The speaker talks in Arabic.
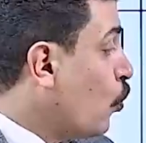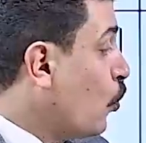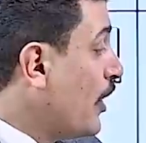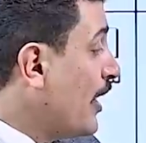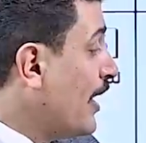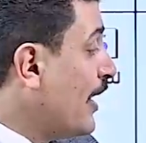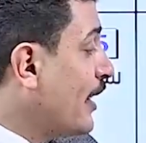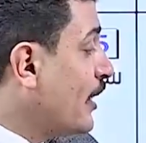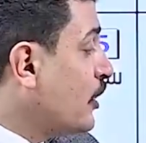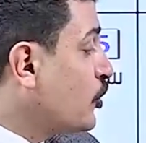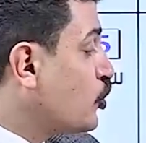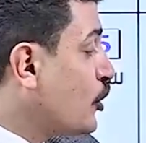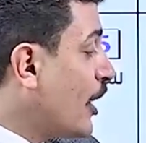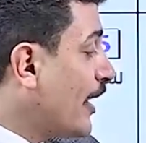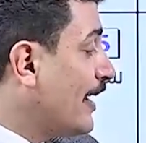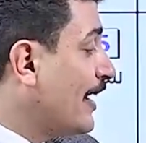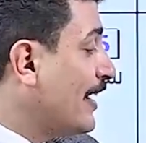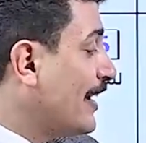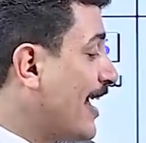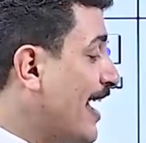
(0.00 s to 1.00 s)

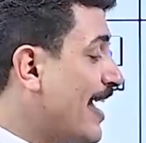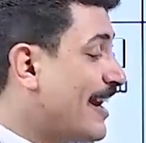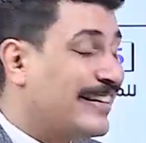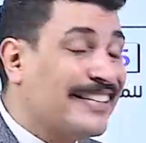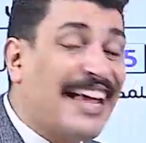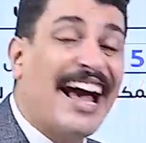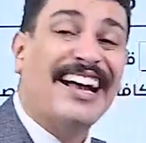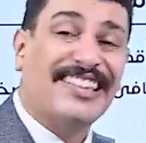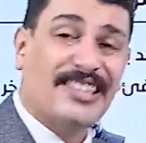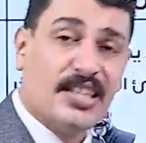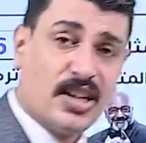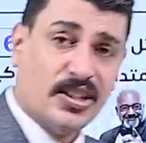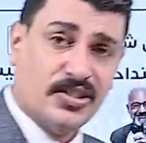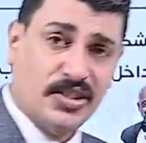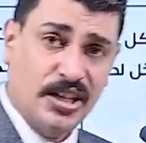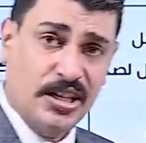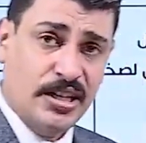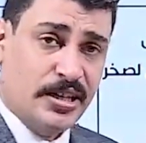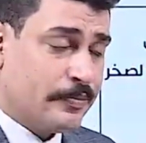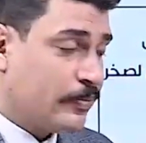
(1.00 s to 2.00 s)
والشكل الناري تحت
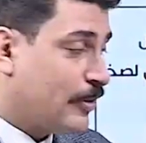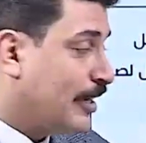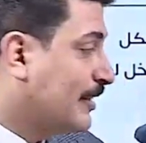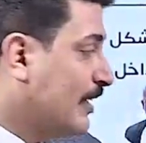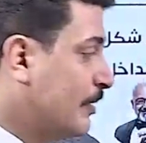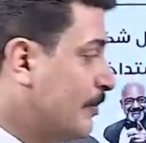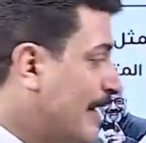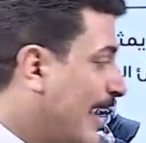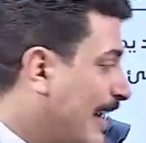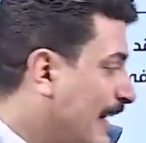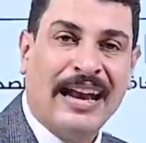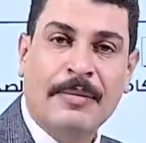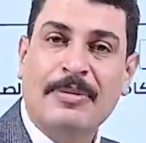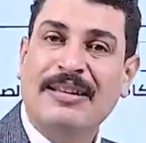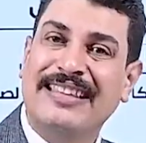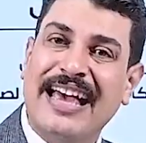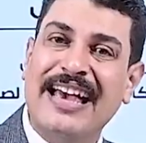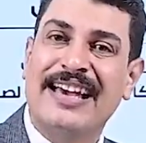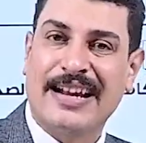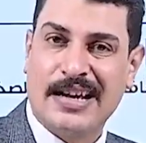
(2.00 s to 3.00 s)
سطحي هتعمل علامه
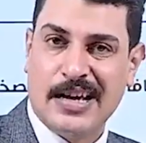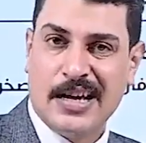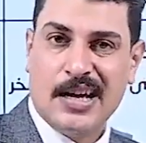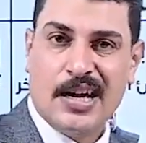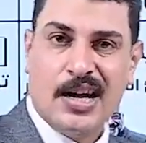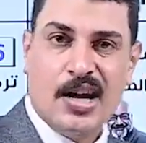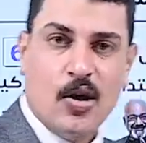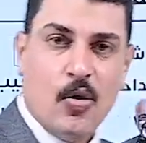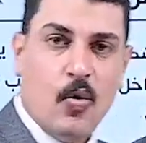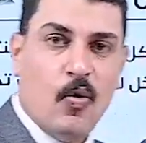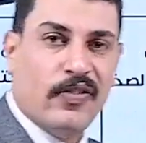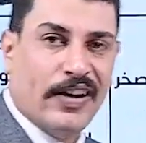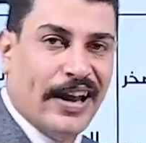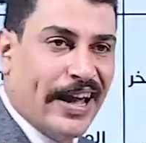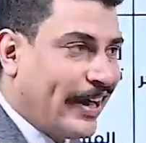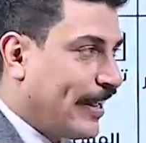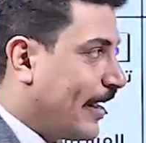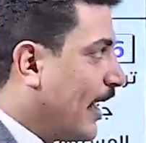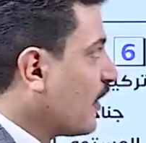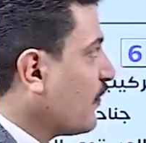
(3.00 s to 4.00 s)
دايره وفي
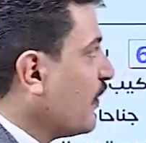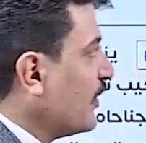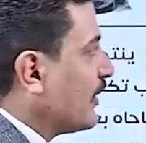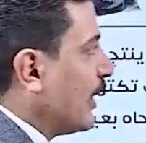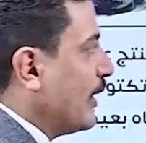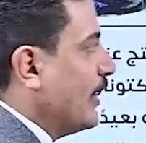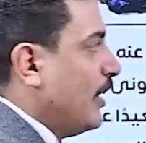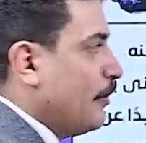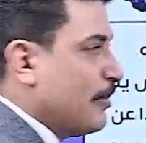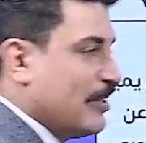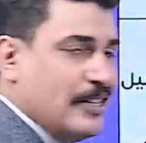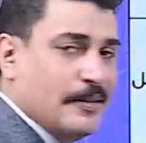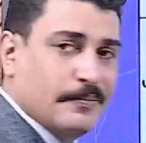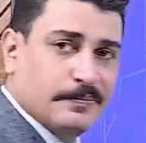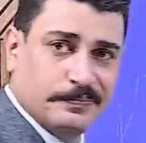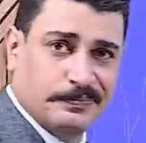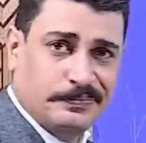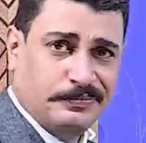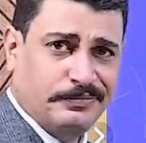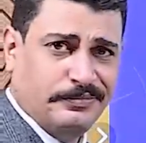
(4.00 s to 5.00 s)
الاخر عارف انت اللعبه دي
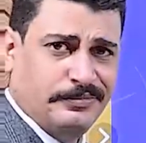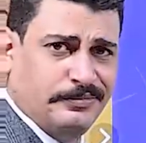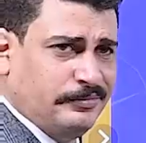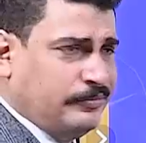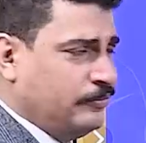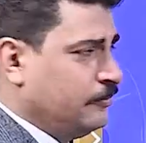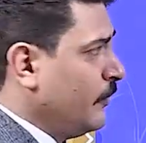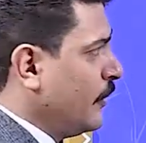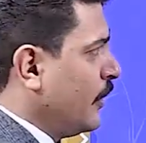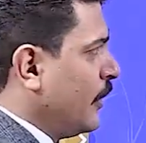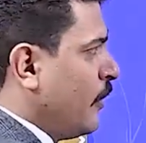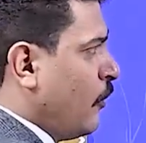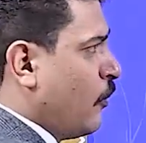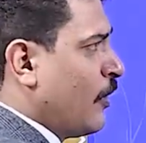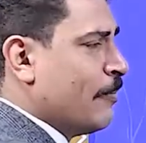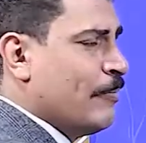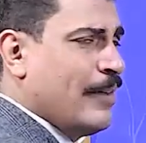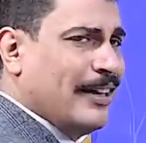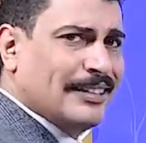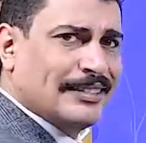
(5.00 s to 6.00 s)
لو
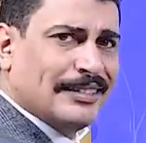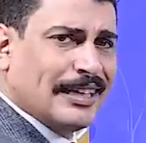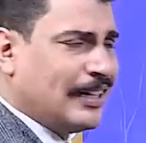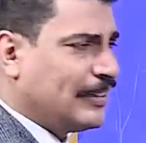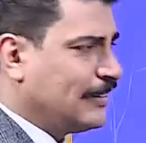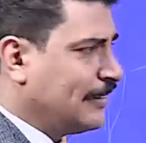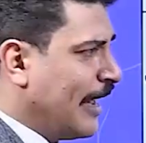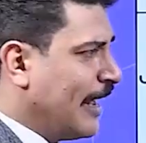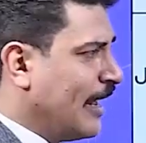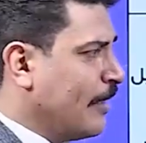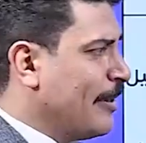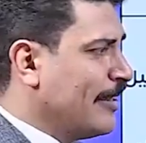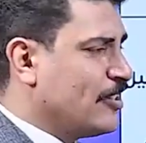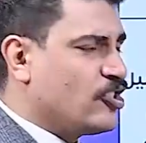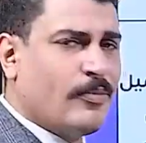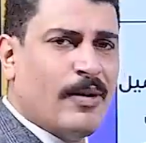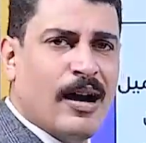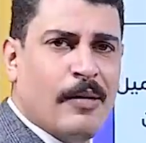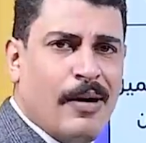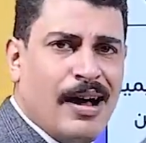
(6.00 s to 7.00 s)
جمعت ثلاث علامات
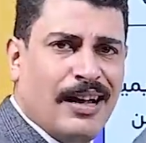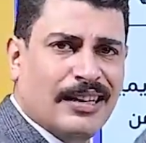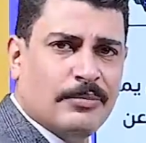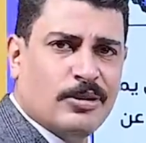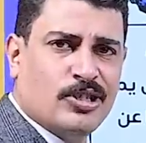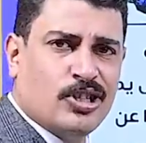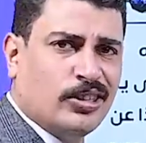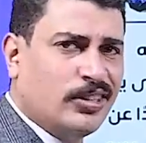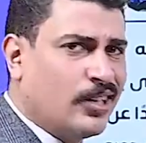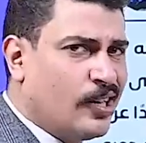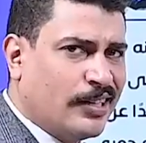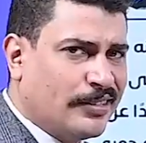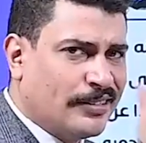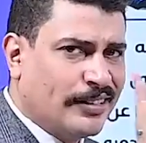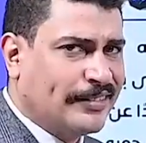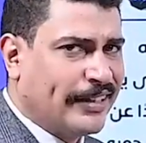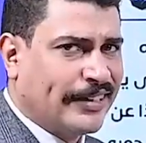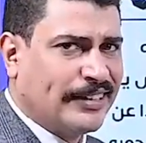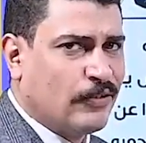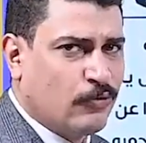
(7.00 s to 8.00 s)
شبه بعض بتشد خط
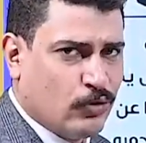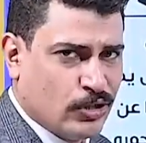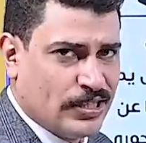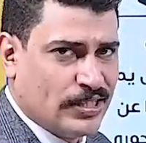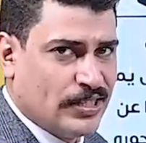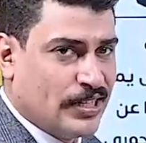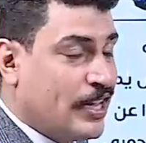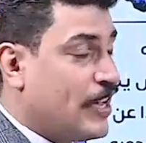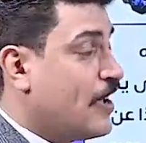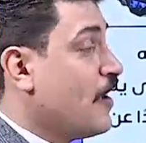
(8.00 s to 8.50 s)
انت كده فزت